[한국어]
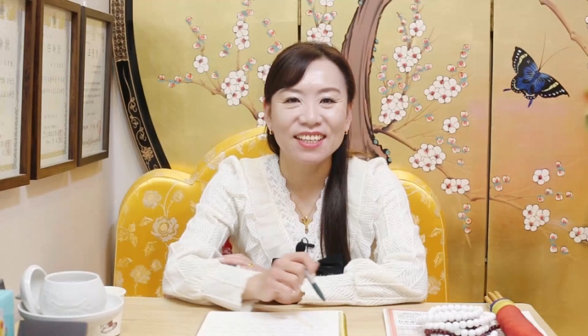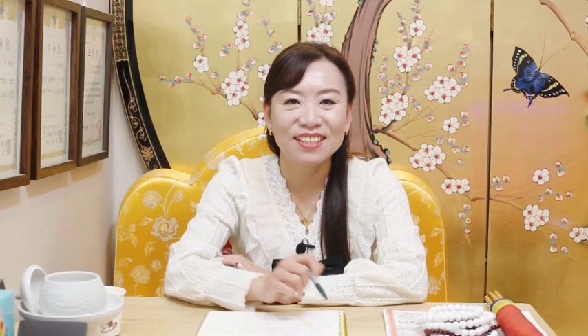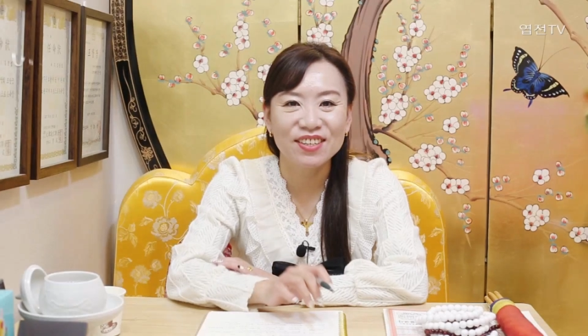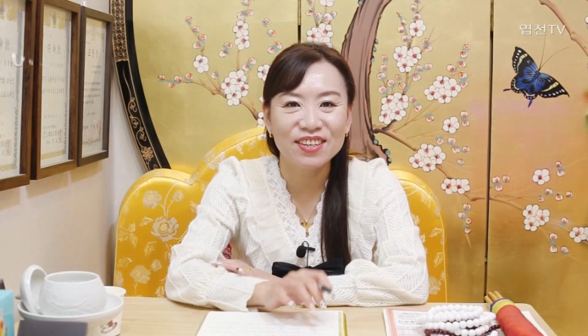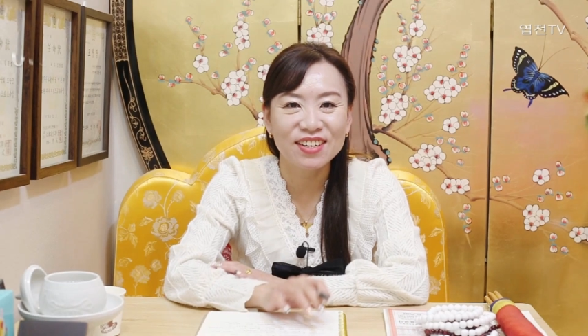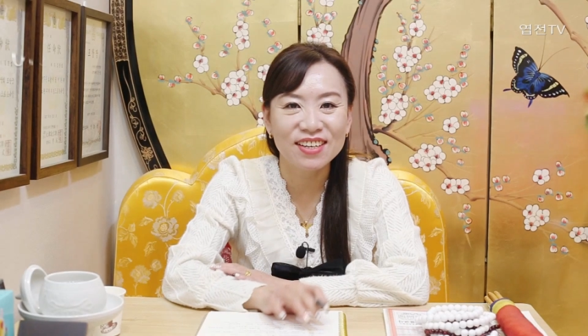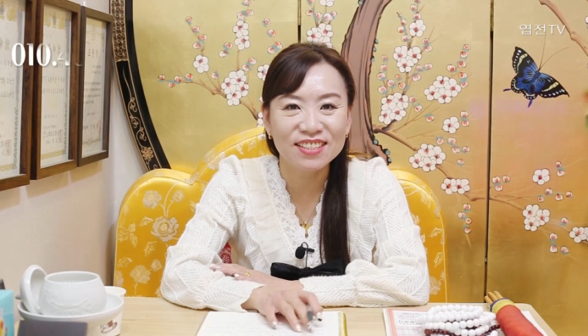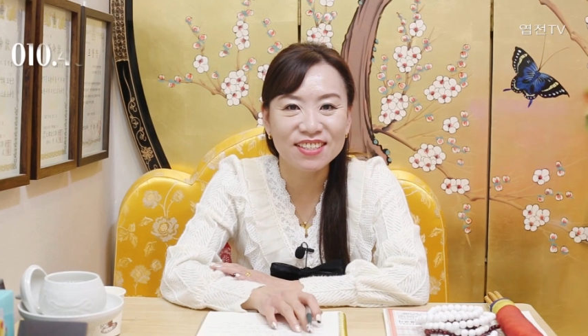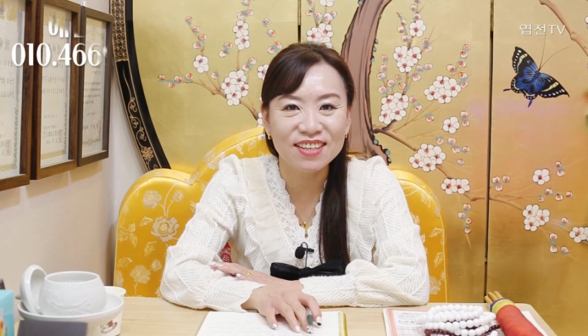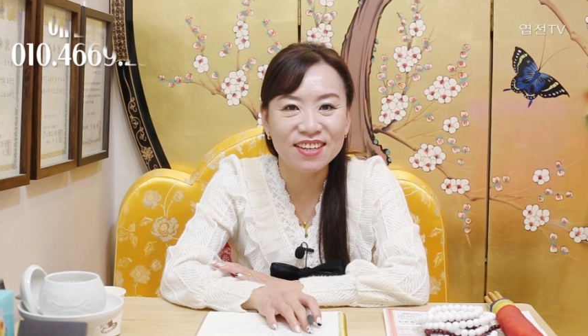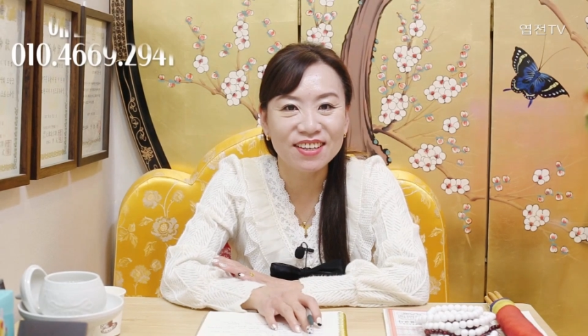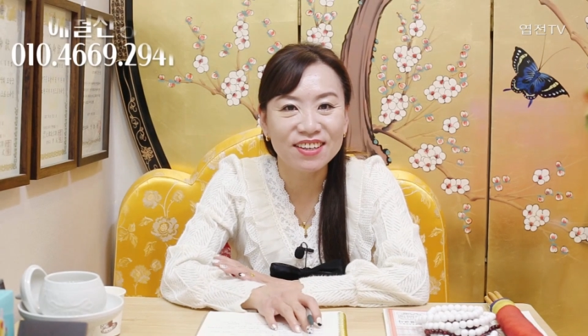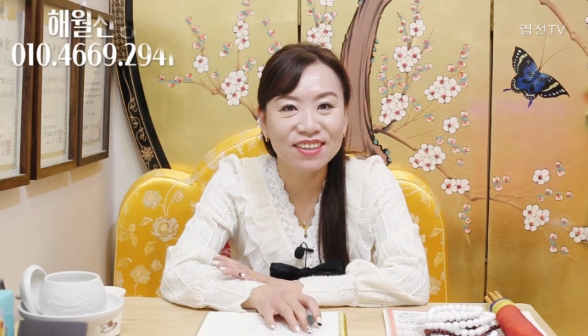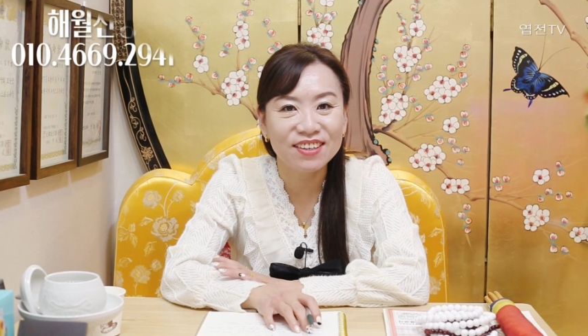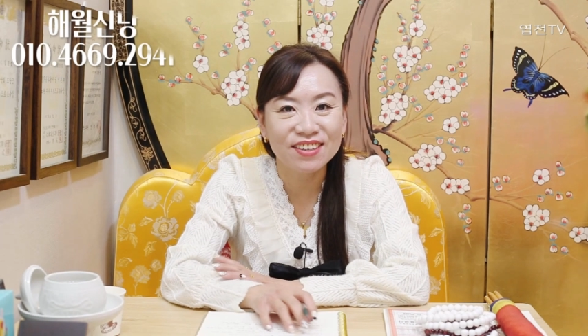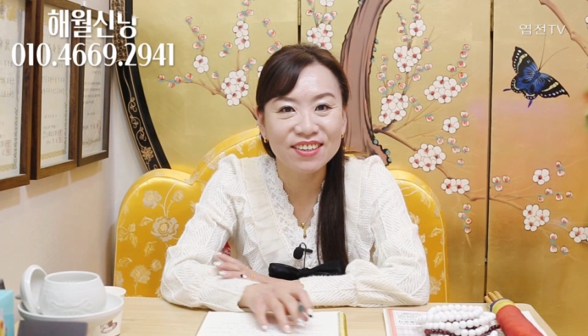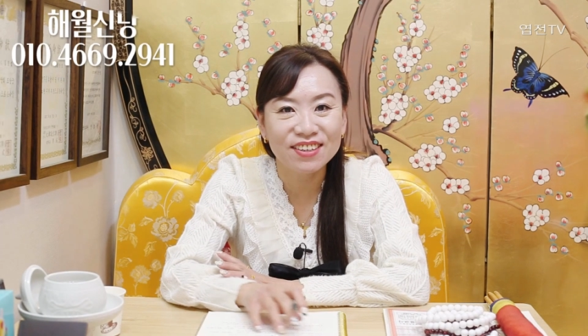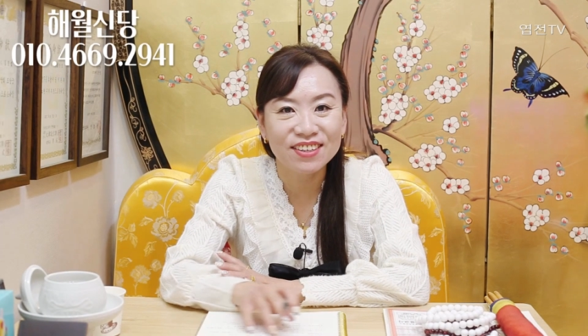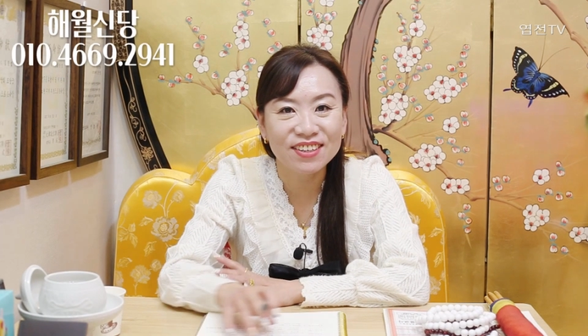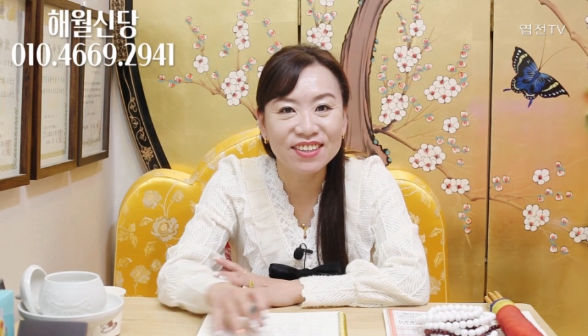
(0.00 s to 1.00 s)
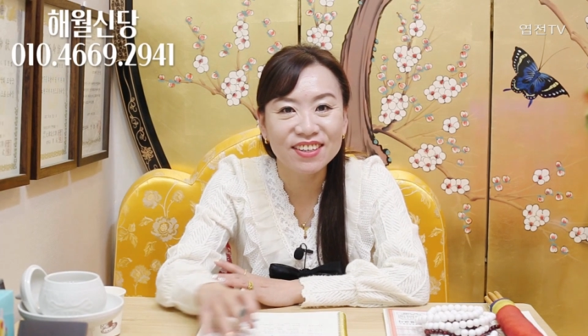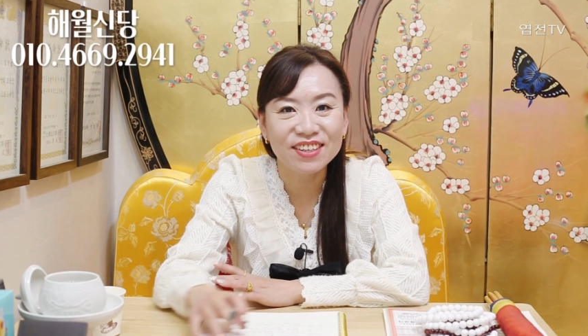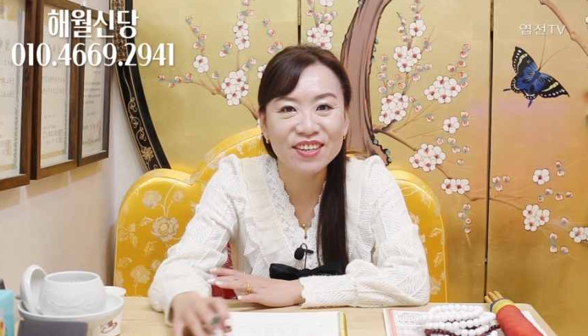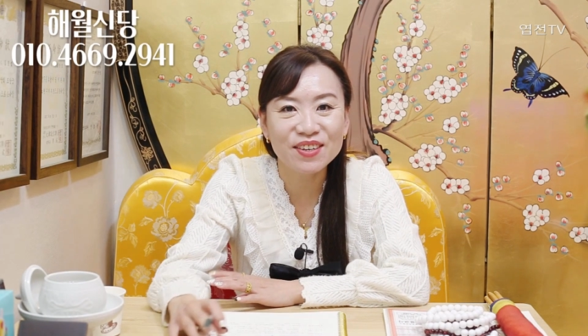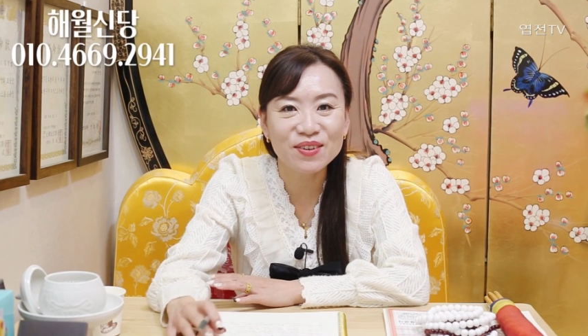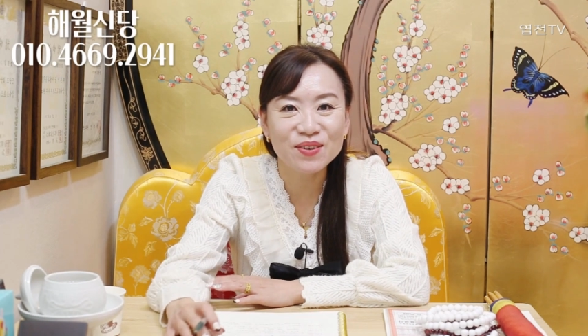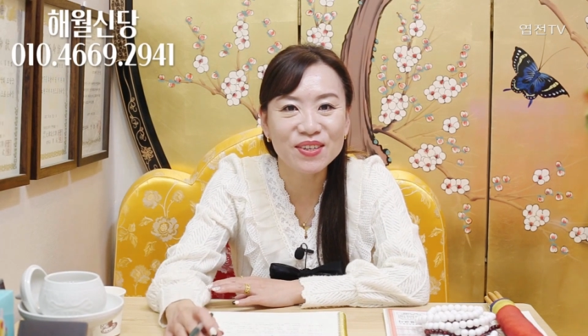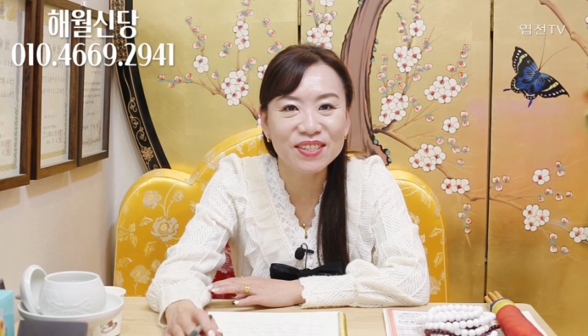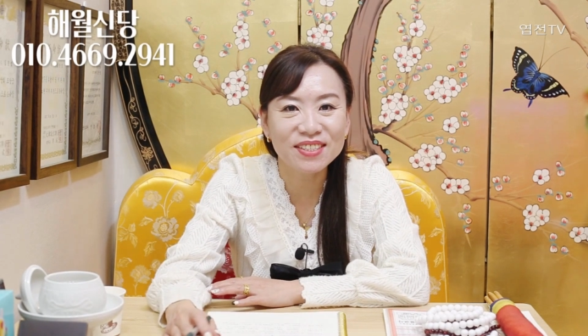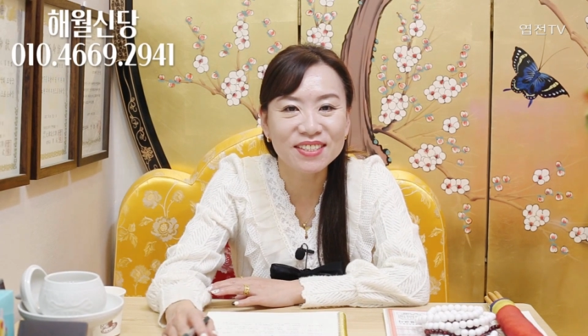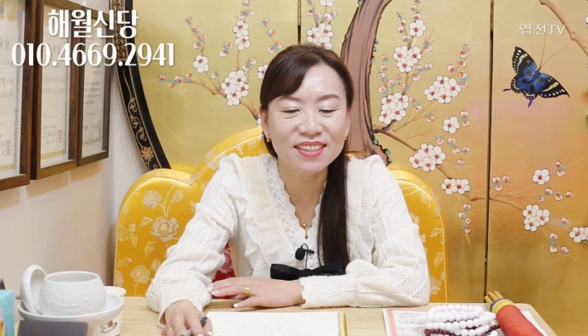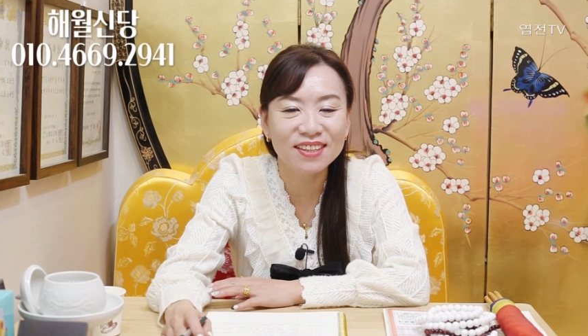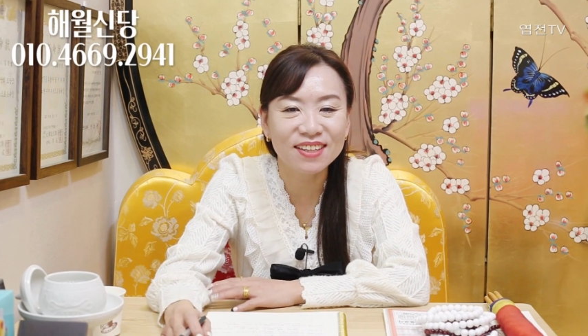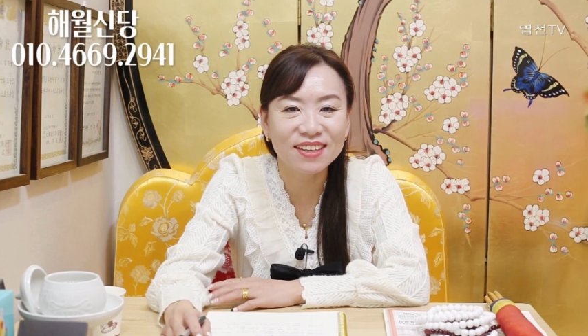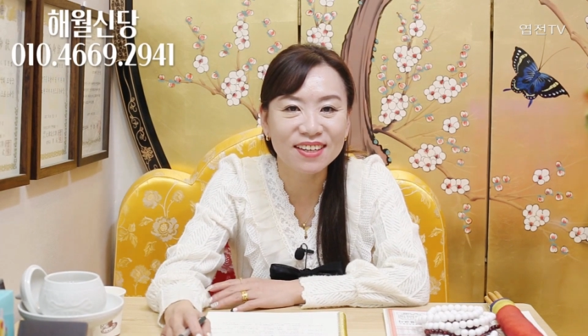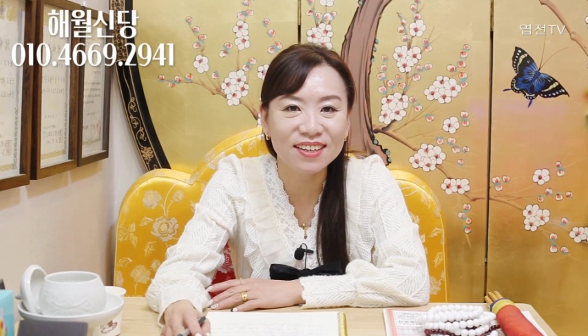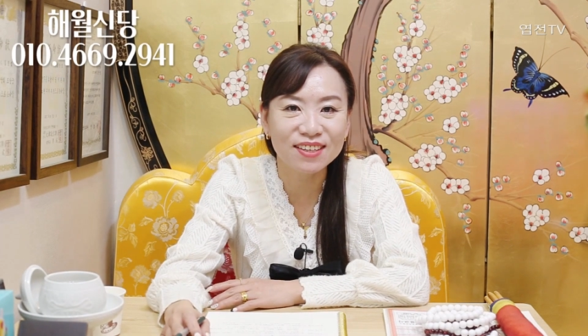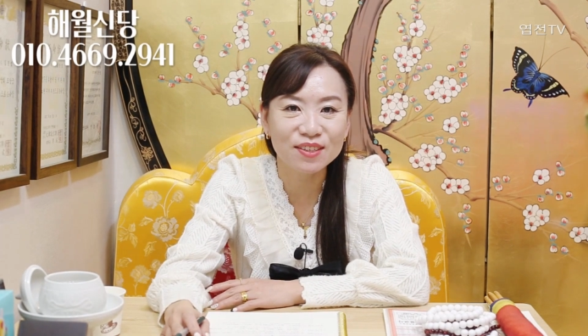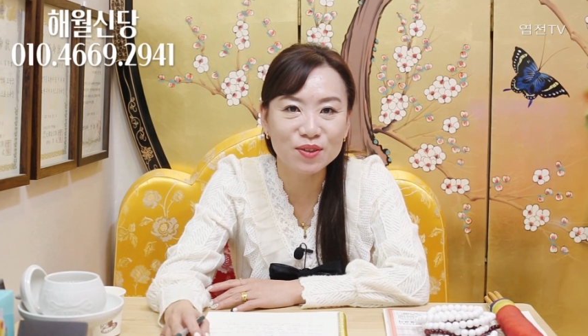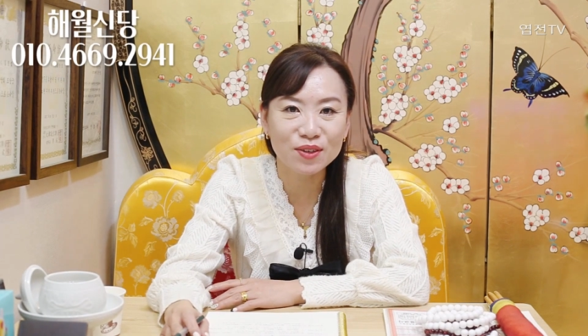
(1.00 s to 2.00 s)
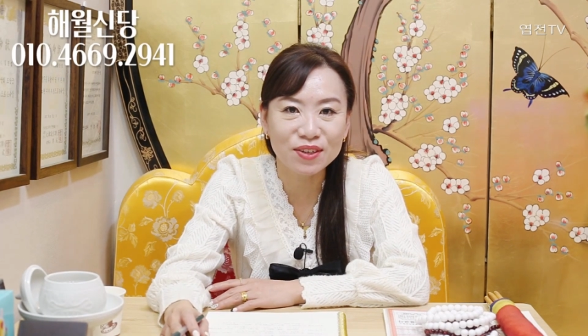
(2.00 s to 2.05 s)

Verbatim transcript: 안녕하세요. 해월신랑의